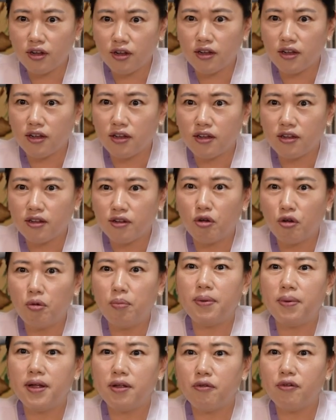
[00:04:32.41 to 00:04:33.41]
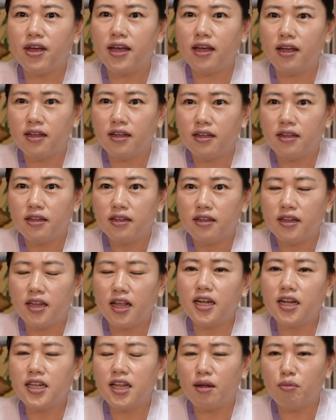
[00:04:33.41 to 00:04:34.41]
어. 오빠 왜
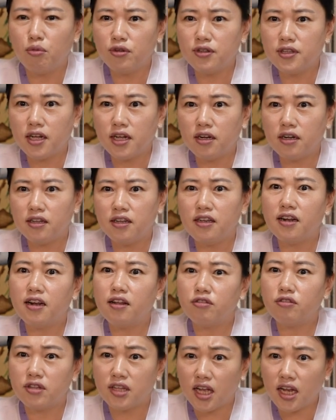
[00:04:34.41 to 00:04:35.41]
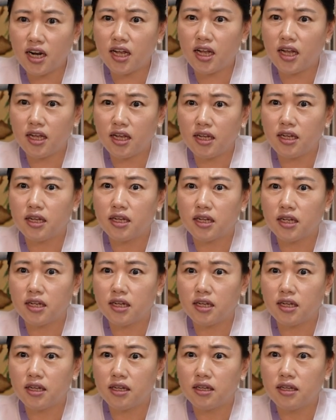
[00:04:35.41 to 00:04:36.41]
내가 다 못 산거 니라도 살아.
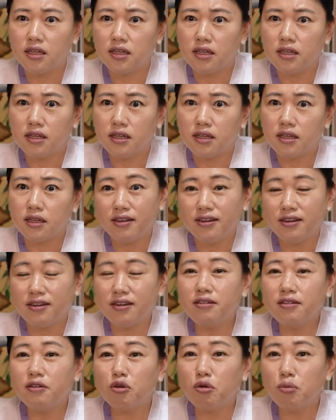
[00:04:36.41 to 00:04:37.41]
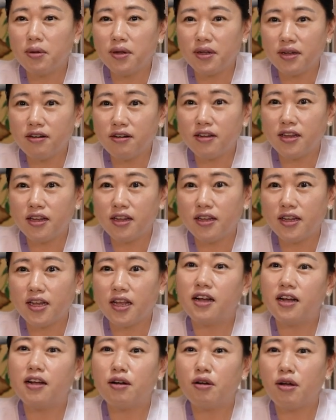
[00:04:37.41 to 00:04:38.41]
어. 그래서 너 오빠 가 그런다 그러니까
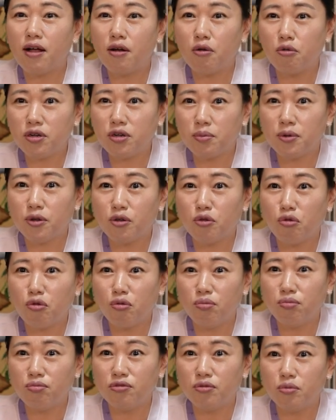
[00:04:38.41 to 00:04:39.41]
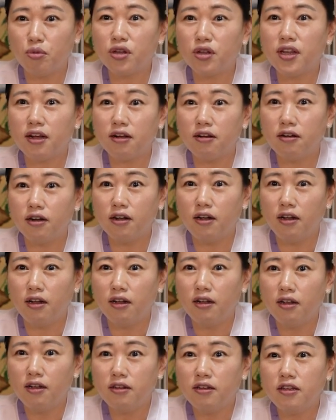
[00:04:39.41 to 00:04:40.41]
내가 하고 싶어도 공부 못 한 거
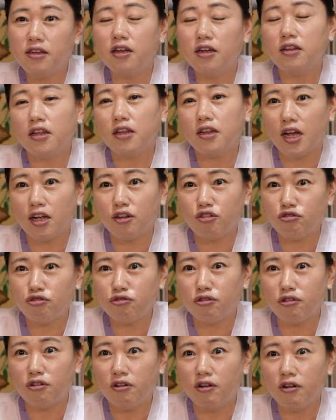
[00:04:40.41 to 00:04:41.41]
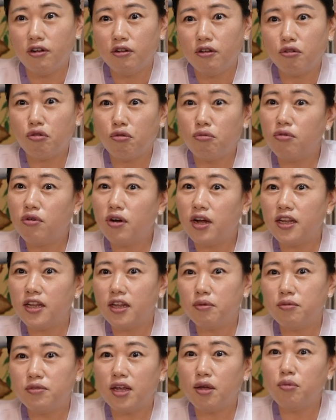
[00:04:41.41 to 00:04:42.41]
네. 니한테 다 주고 공부가 안
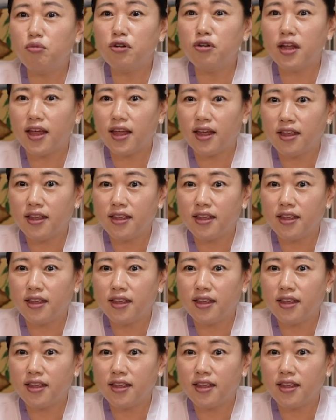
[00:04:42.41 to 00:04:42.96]
되면 재물에